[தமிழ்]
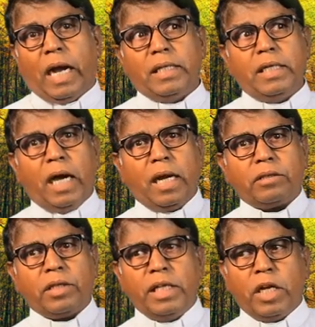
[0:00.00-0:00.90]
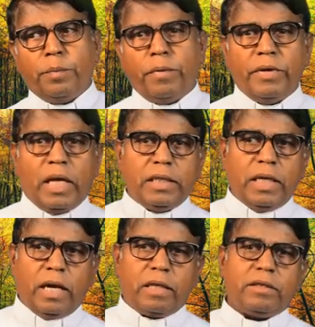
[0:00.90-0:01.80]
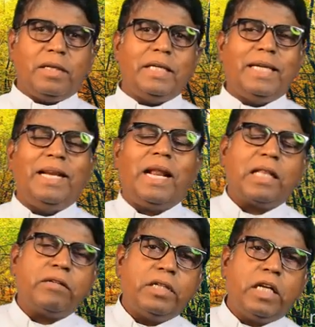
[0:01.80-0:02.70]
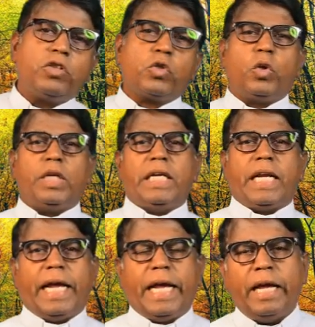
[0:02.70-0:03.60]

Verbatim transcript: அதிகாரத்தில் இருப்பவன் அதிகாரத்தில் இல்லாதவன் என்று சொல்லுகின்ற